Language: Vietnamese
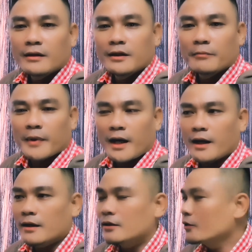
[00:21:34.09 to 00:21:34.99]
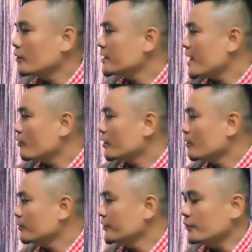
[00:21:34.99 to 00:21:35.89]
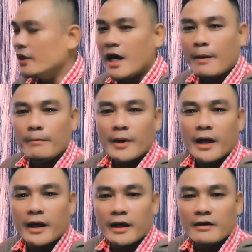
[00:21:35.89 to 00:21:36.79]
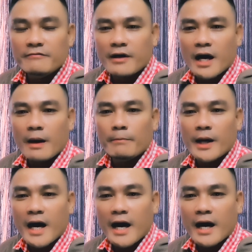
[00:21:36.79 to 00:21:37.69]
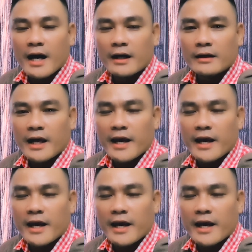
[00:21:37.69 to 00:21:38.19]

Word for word: Nhưng mà nó dao động giữa âm e và âm a.